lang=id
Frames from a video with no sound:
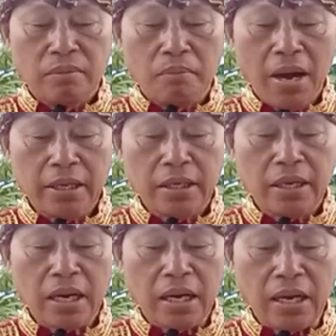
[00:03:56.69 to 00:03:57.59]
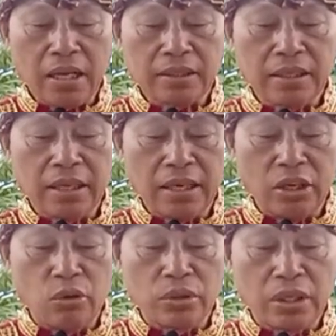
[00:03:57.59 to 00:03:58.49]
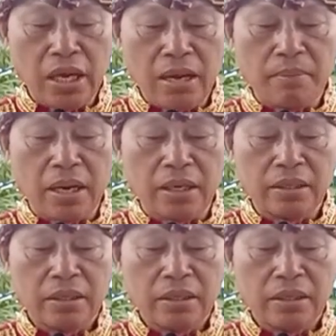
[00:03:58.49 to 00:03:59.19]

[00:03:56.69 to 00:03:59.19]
banyak dakaratanya eong kiama